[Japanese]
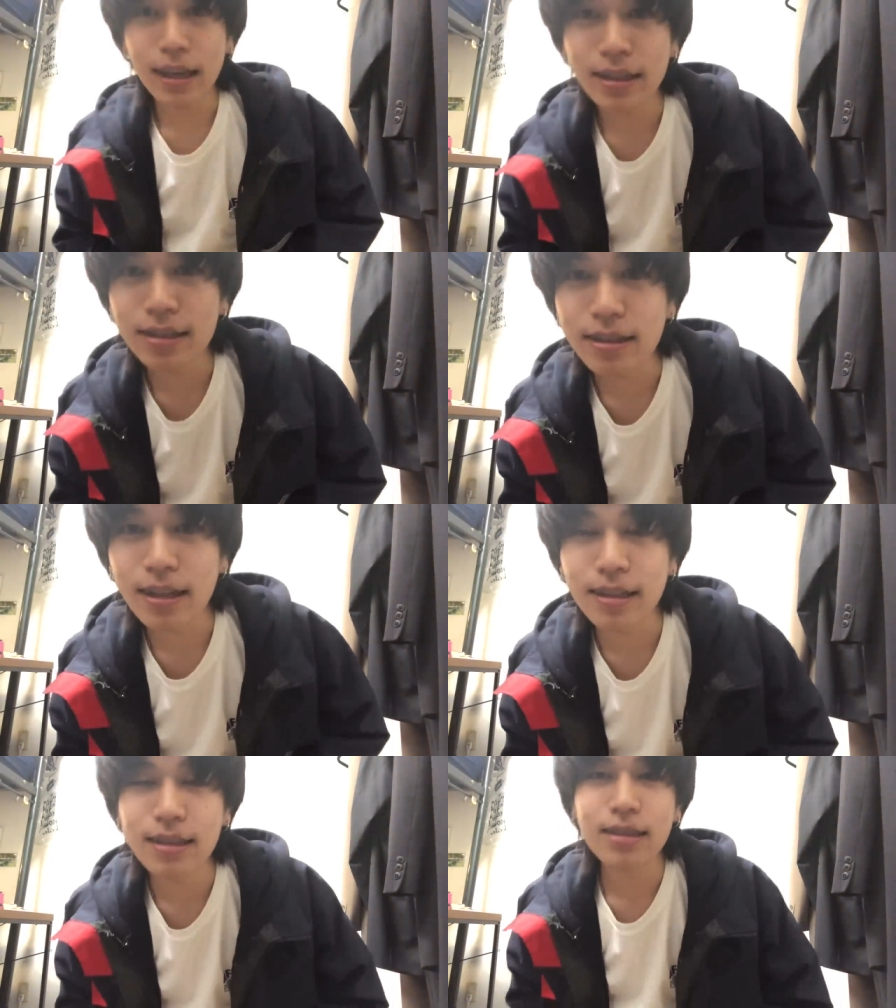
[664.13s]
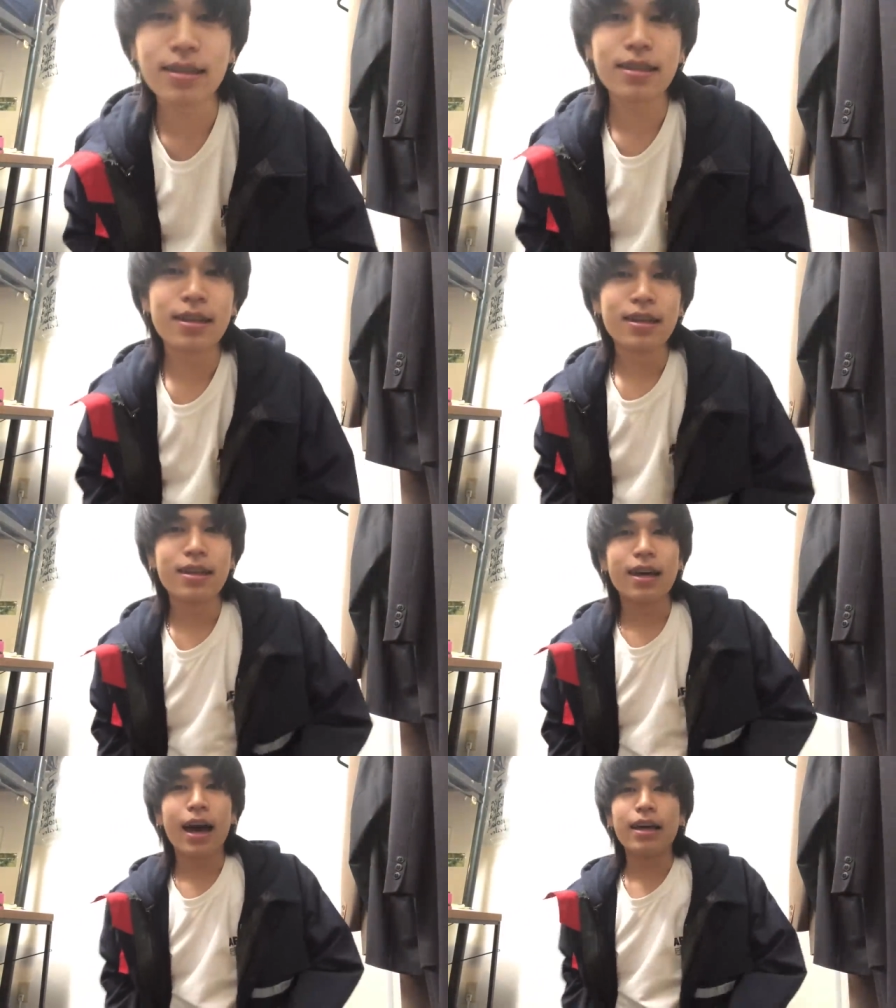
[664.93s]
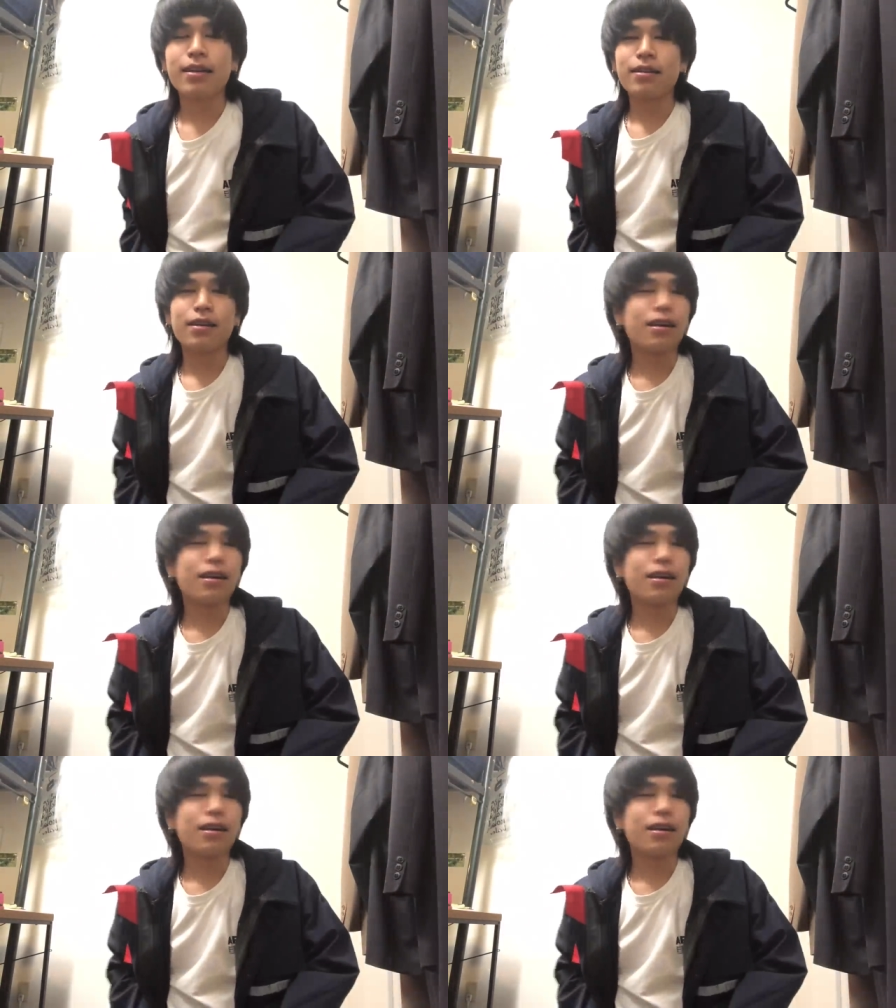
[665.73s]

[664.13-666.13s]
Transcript: やつですはい